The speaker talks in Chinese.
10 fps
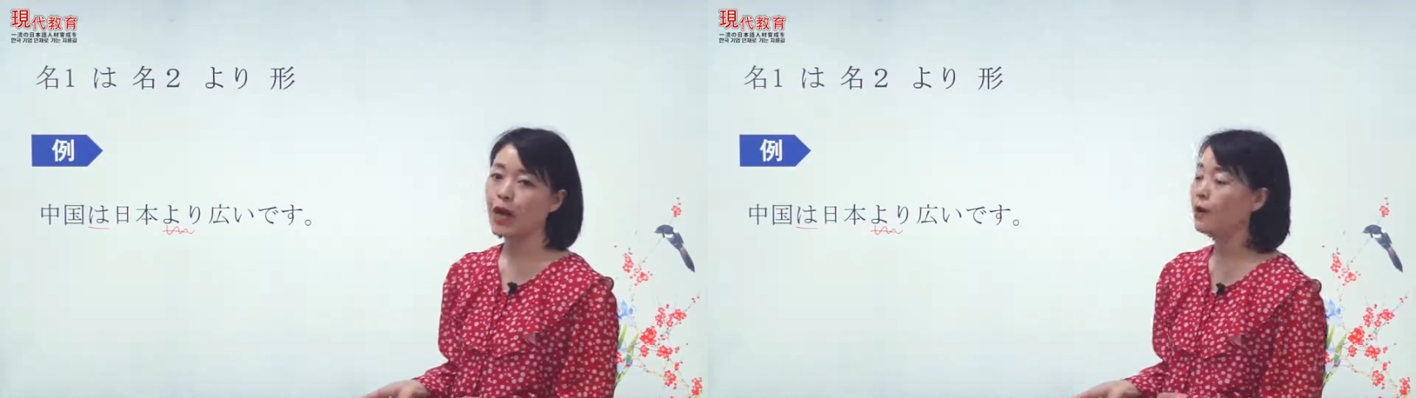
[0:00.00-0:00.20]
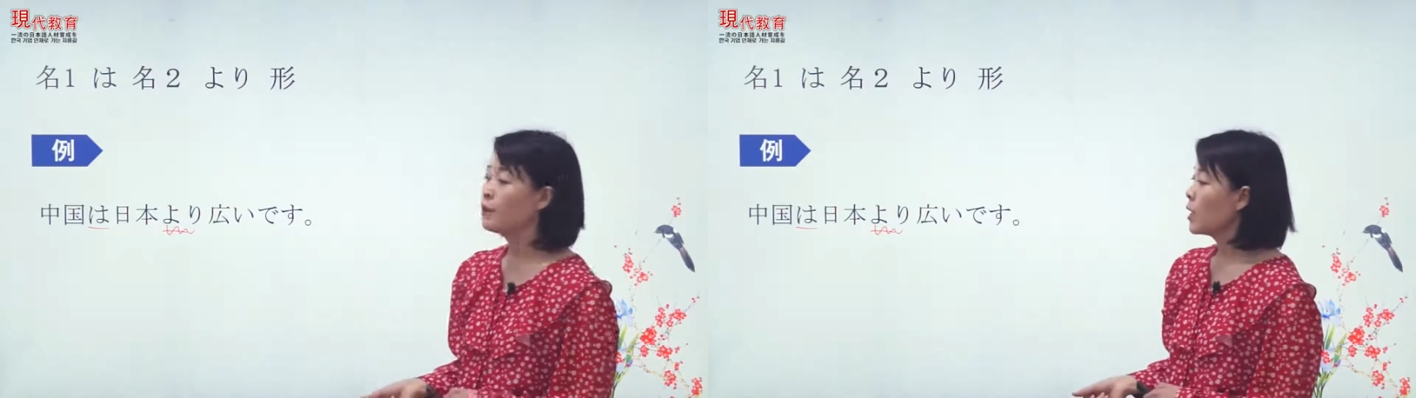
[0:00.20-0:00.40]

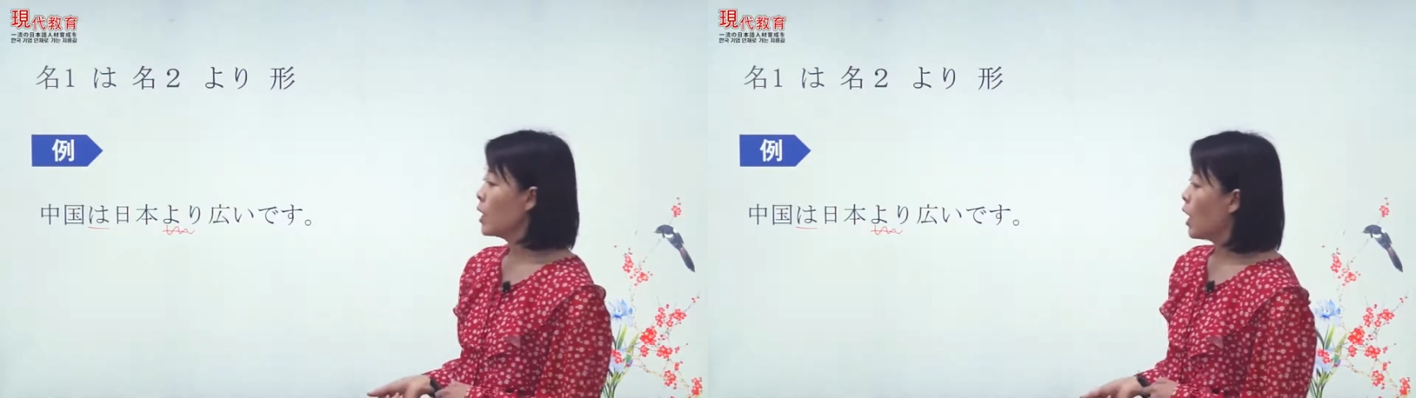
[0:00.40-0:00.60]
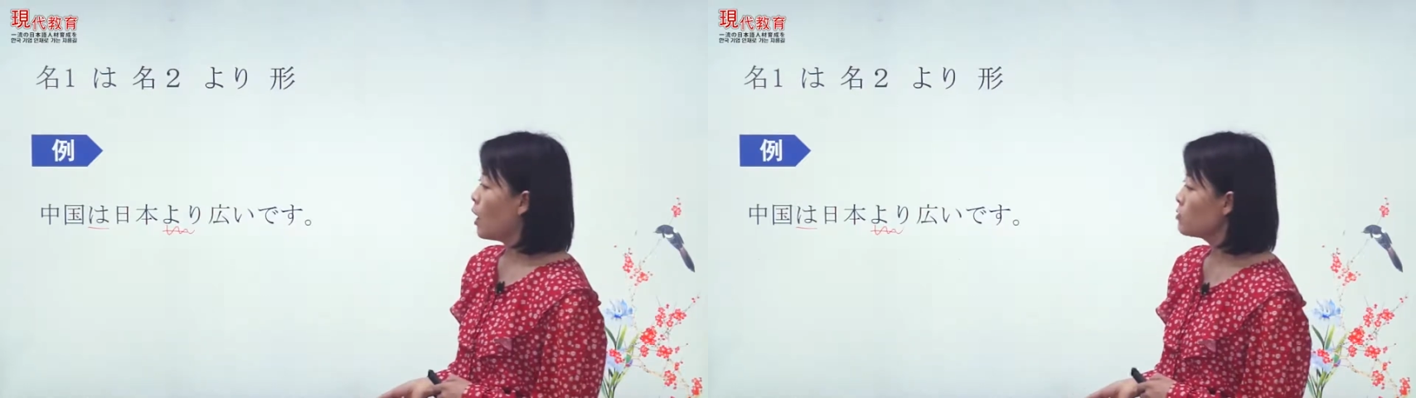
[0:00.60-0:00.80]
啊，
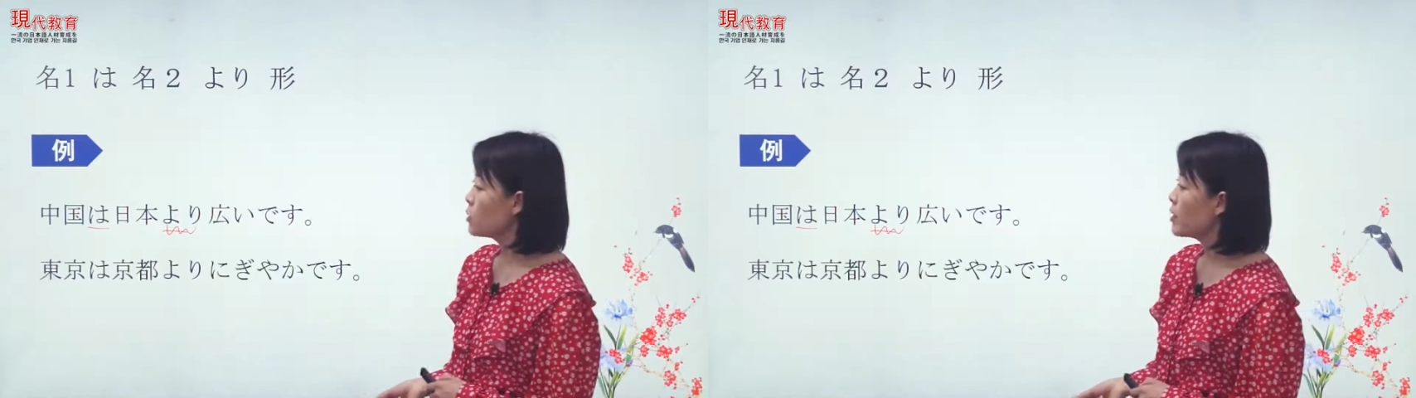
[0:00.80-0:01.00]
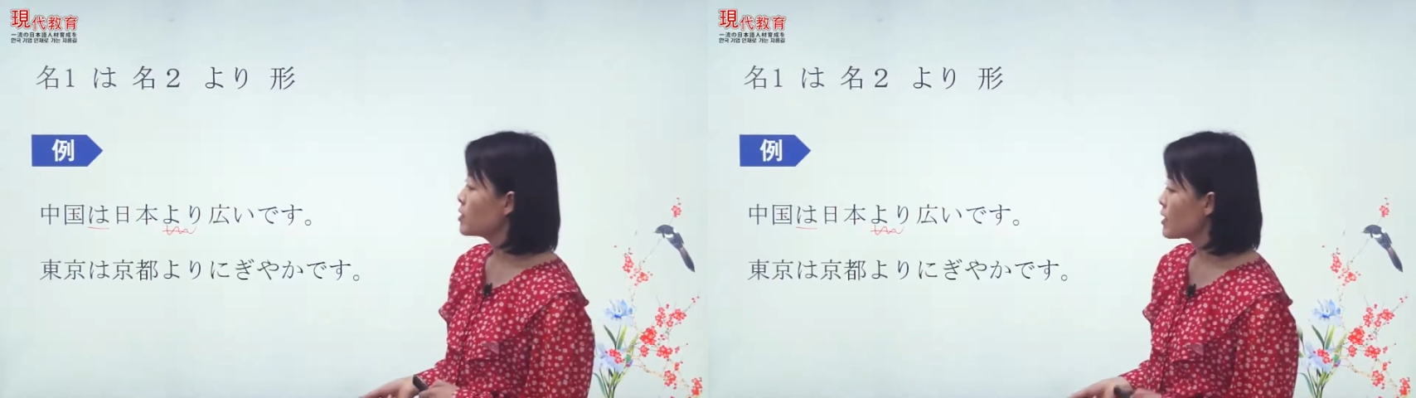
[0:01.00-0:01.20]

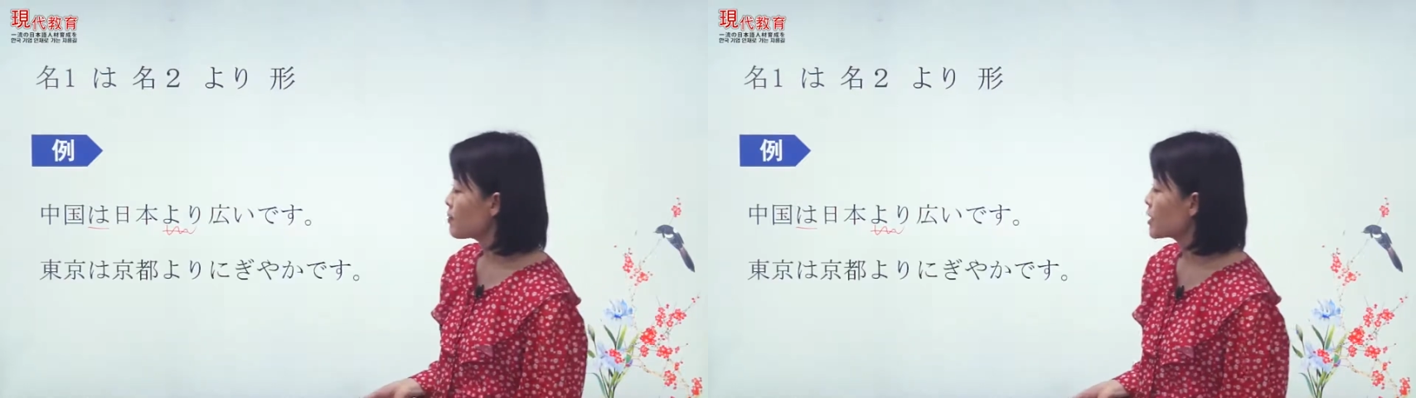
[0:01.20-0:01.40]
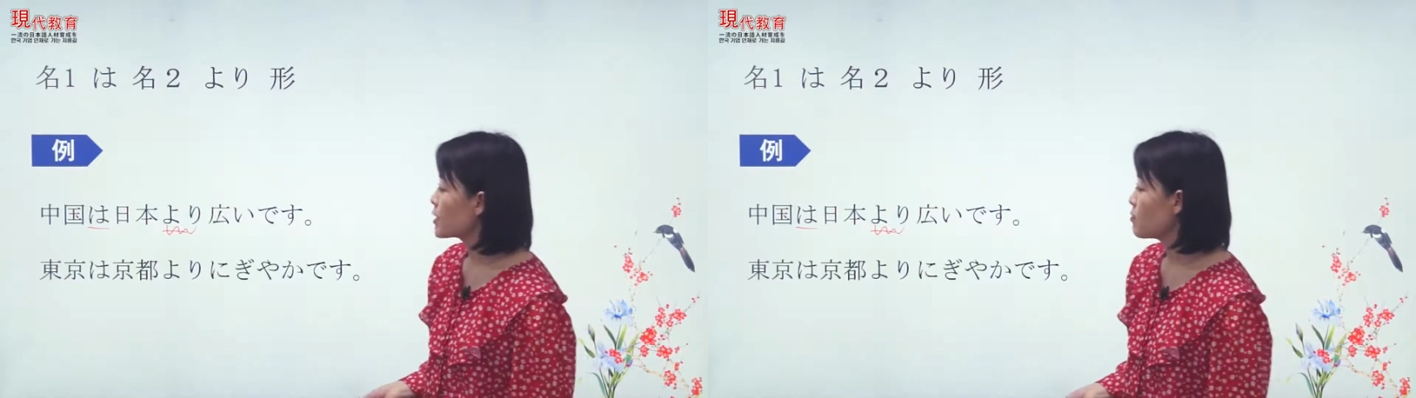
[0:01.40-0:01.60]
好，那么
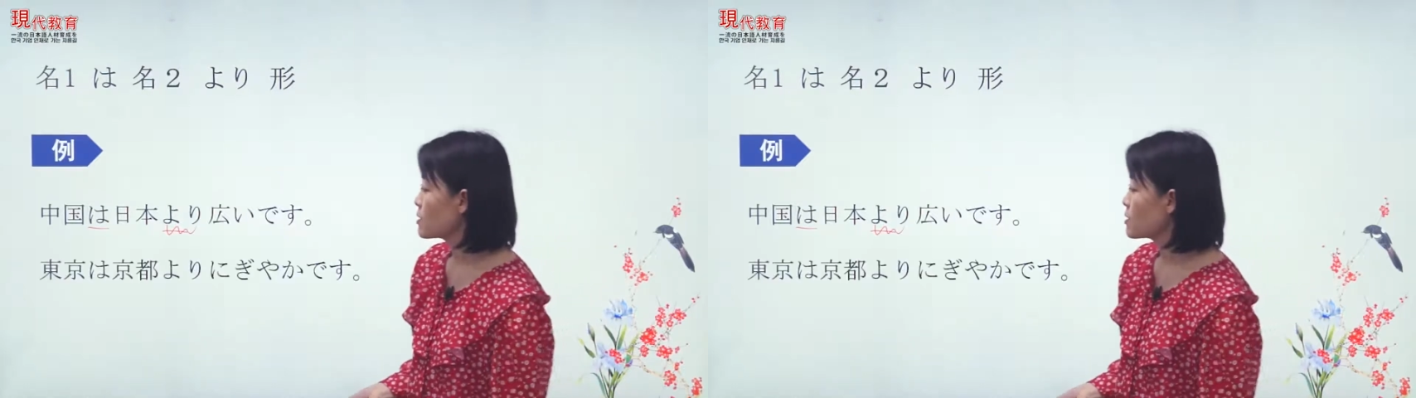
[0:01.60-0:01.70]
下面呢，